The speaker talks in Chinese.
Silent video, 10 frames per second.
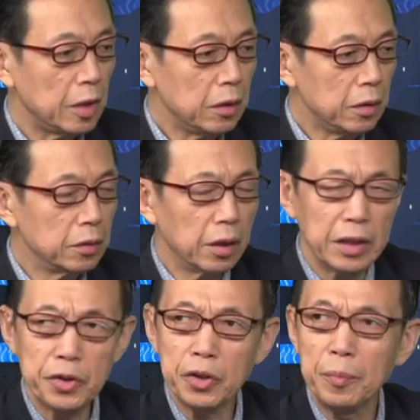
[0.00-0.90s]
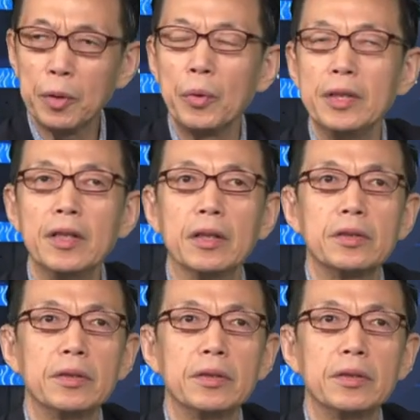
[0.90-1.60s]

然后那时候特别诡异啊，就